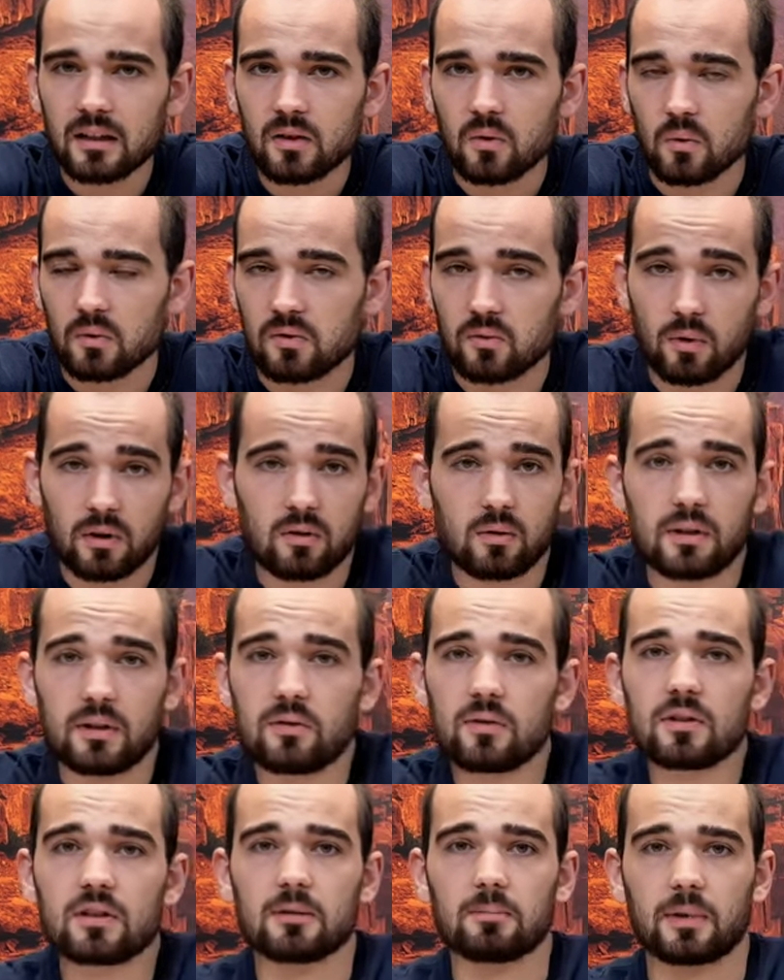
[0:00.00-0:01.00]
Und so hat auch
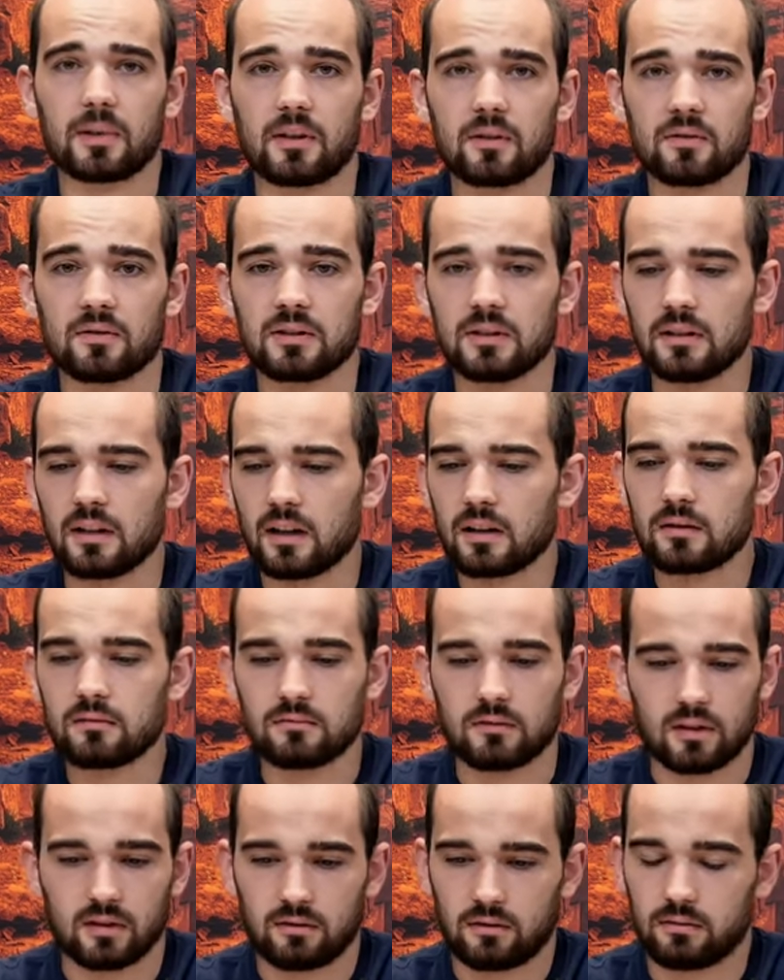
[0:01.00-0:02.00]
Jesus gepredigt. Sie dachten,
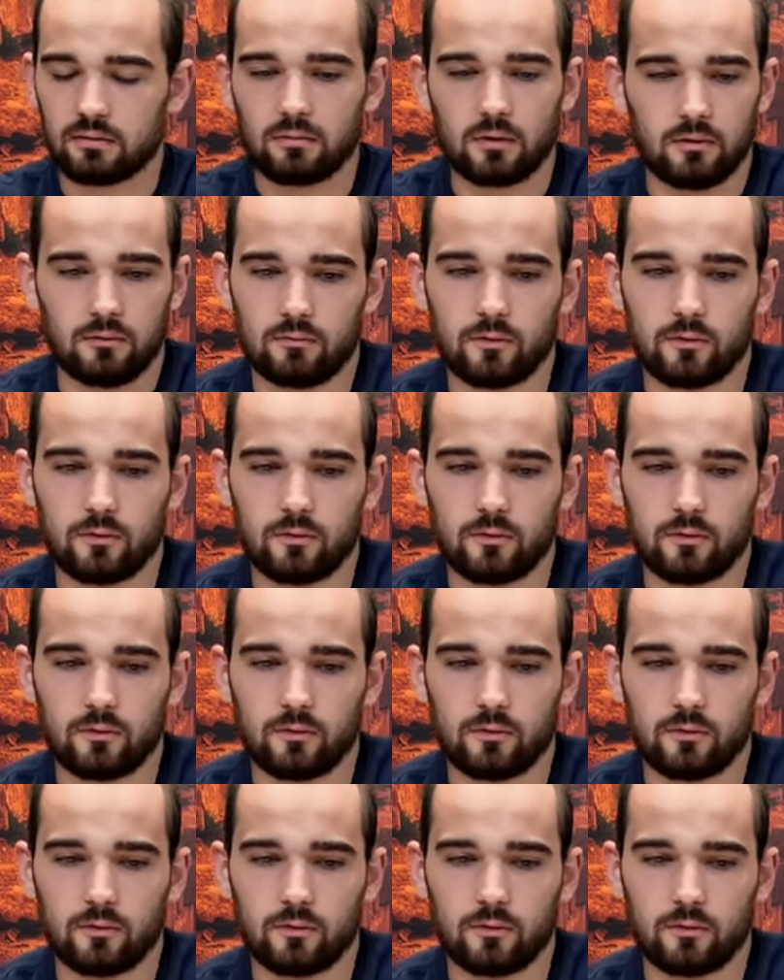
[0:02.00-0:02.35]
das ist